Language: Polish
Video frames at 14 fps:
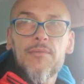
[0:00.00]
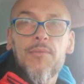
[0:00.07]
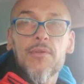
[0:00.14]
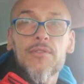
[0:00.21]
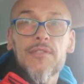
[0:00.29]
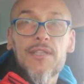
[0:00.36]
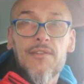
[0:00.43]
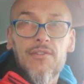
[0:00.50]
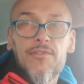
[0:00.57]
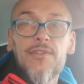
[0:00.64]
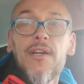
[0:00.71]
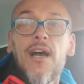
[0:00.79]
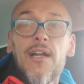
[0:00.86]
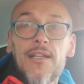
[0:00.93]

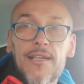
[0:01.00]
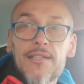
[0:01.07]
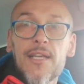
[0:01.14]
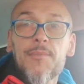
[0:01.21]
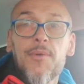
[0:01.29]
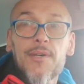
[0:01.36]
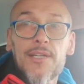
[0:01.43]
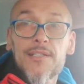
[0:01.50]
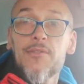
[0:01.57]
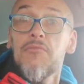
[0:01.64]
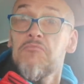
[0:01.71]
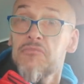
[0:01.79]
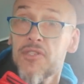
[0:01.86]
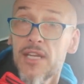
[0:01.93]
podstawowy, ale jednak po
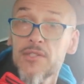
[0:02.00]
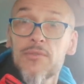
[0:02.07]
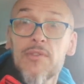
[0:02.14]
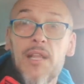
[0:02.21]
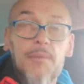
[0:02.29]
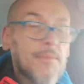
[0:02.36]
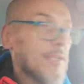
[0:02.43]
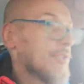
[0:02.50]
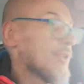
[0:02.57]
grecku szacun dla mnie,